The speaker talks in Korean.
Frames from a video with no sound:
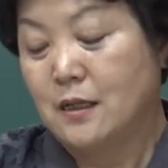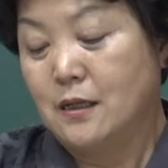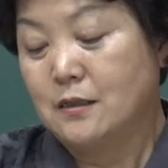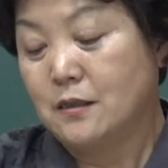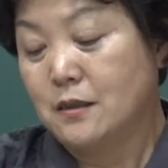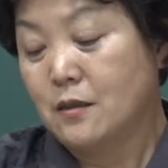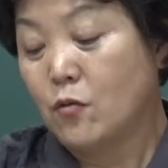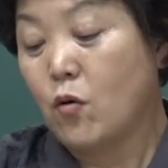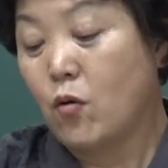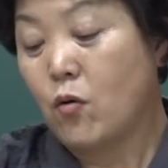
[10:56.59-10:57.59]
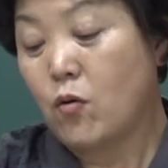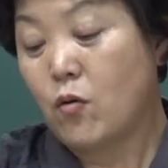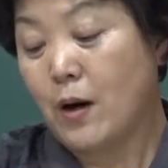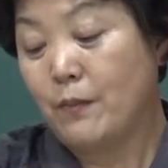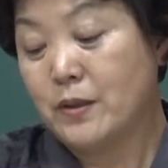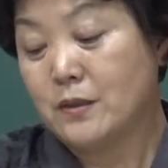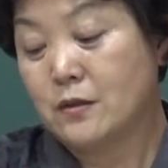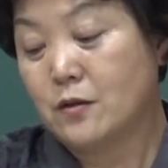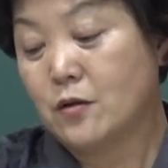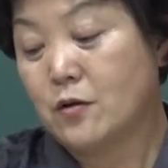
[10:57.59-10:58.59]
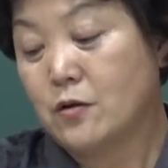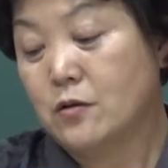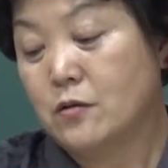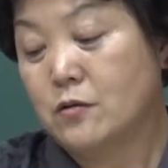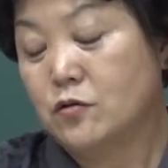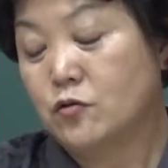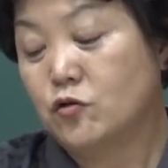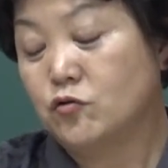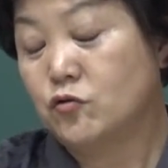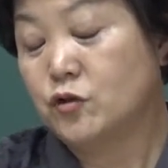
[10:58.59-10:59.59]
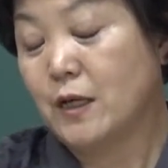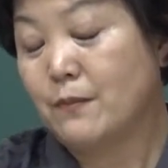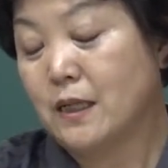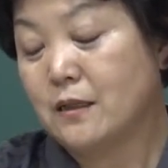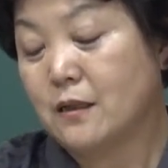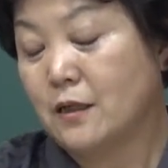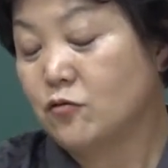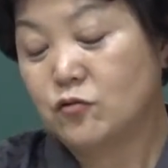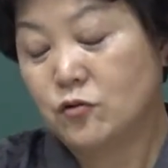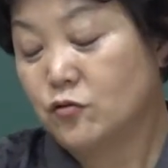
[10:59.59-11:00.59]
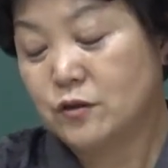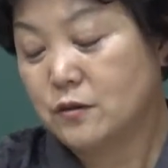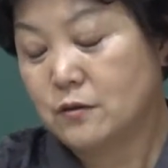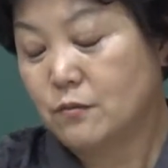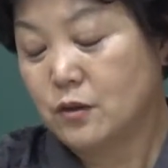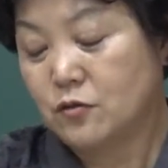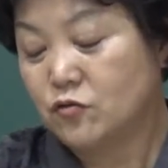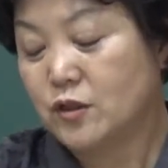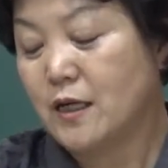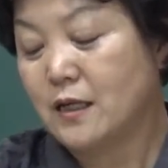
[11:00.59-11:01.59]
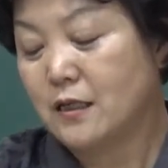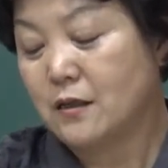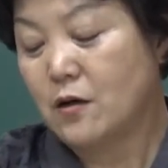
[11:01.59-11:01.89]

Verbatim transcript: 그래서 고 앞에서는 그 육구삼 같은 아니 뭐죠 구삼 같은